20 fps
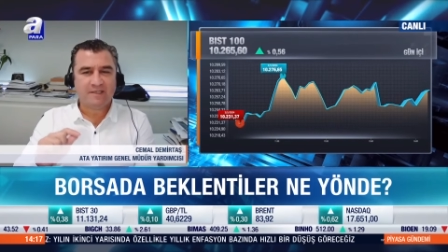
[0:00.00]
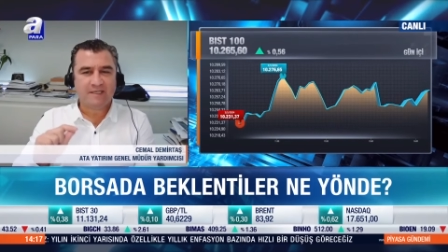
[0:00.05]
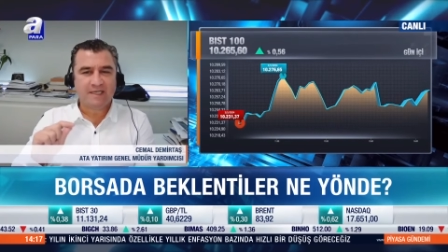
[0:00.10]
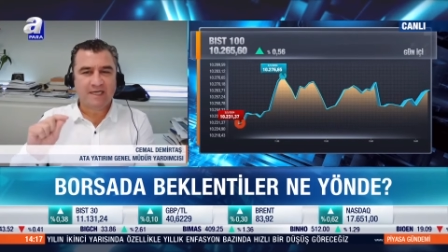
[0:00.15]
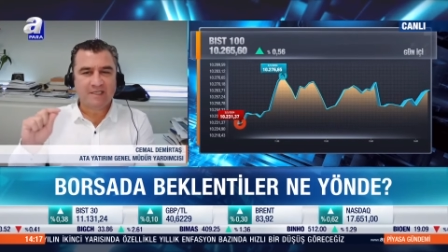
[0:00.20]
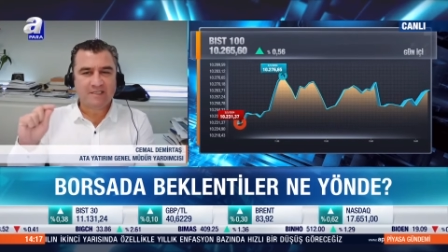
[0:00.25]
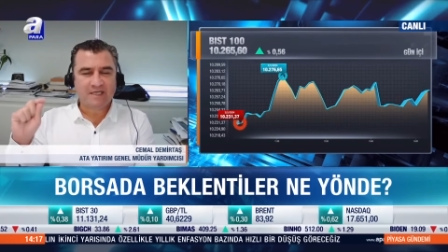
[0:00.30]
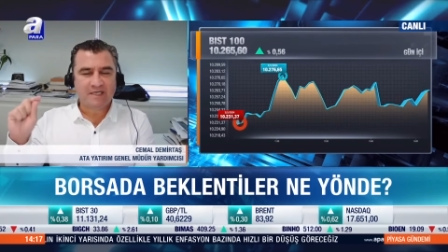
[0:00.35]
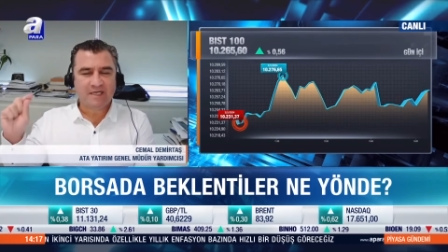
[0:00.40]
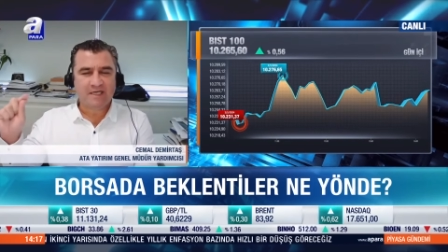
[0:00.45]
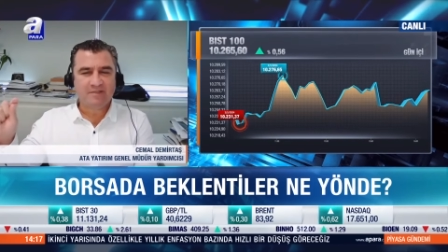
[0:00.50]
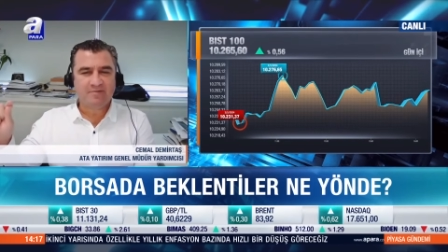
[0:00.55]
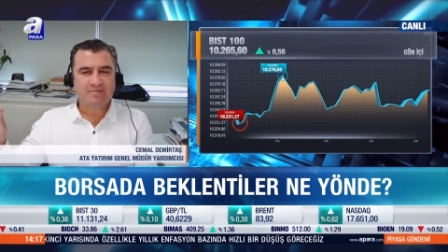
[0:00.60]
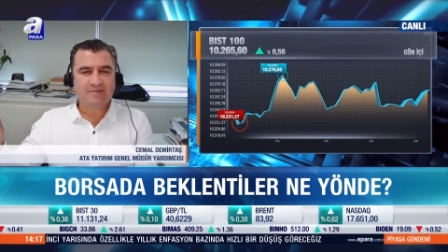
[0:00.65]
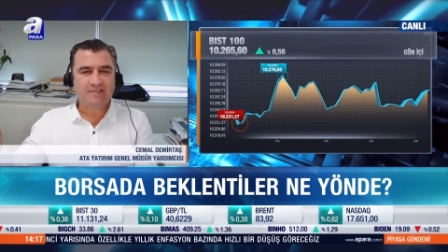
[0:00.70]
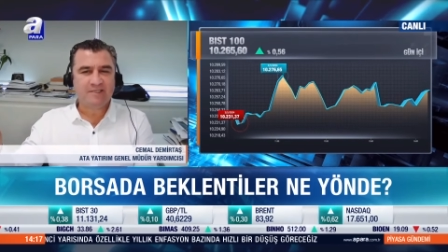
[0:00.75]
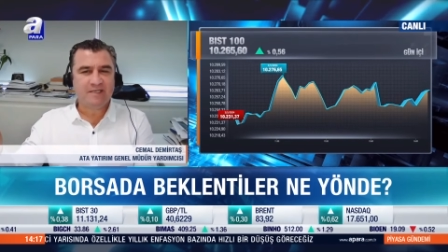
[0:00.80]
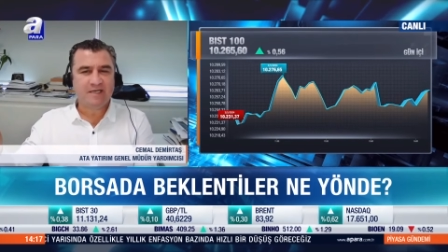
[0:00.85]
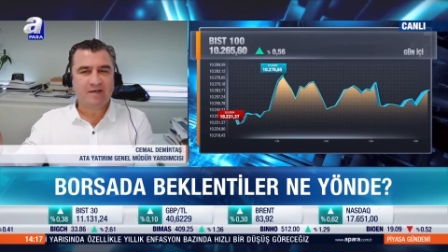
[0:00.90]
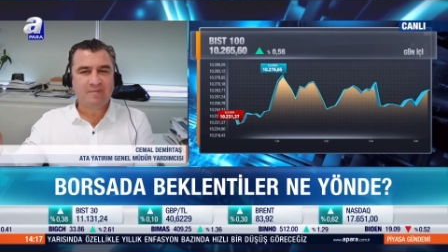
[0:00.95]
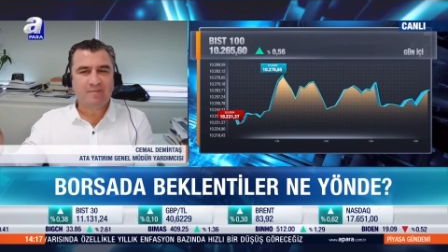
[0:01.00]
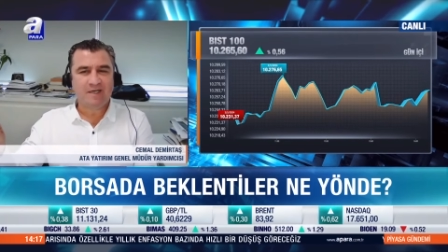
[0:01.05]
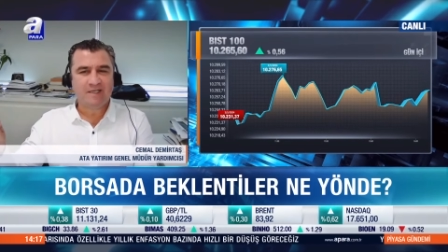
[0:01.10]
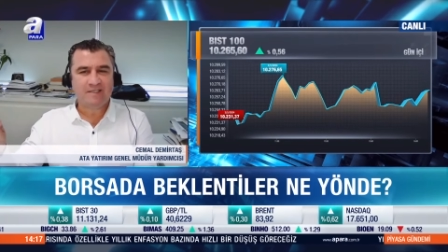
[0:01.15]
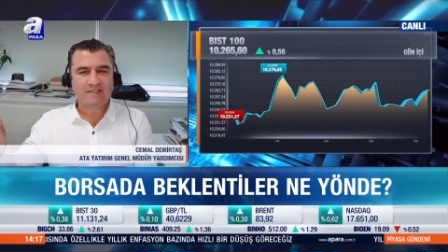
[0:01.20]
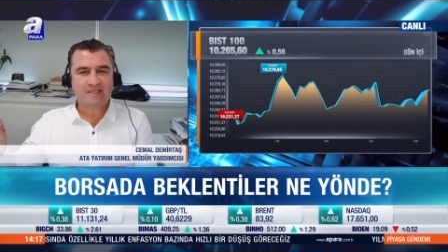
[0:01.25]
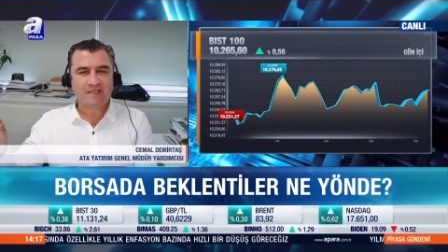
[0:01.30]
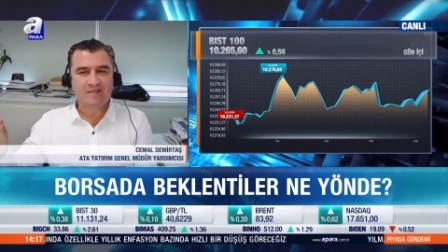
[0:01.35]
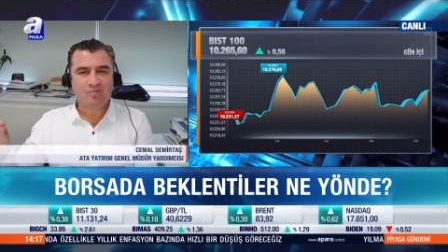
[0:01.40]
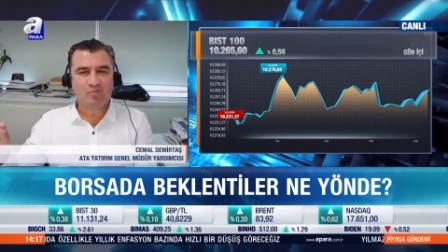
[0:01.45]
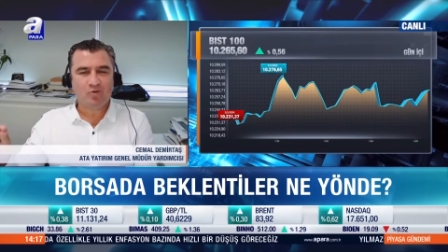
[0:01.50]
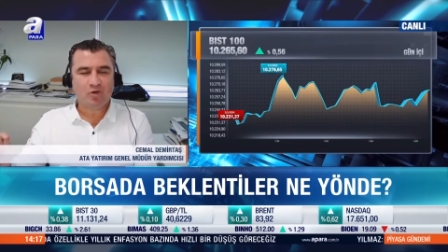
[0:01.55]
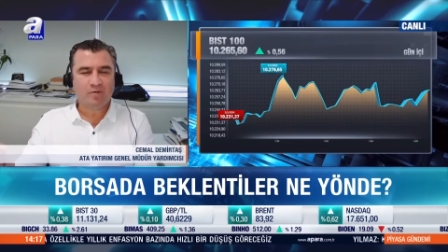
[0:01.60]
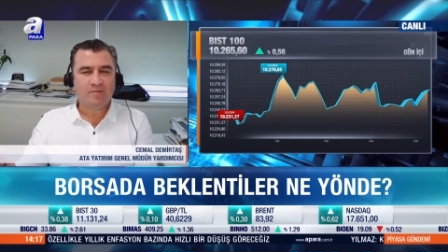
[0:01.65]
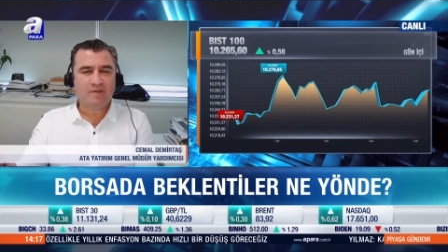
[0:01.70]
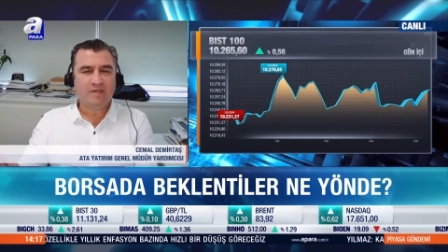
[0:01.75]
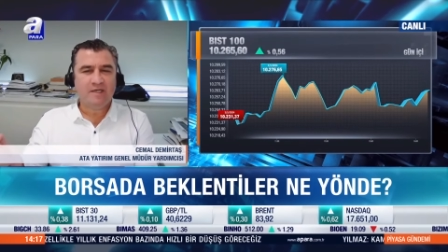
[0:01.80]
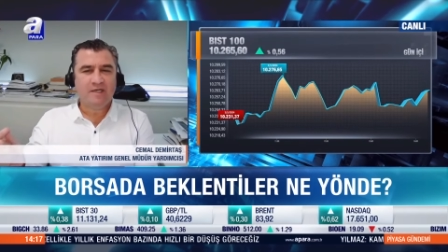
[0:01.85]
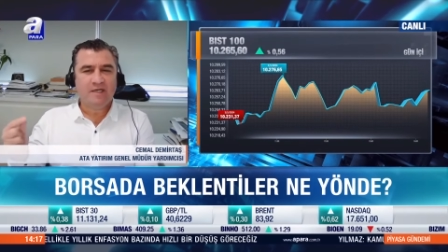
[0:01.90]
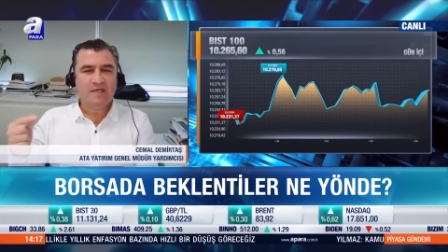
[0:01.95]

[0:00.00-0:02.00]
gerçekleşmesinden bahsetmiyorum.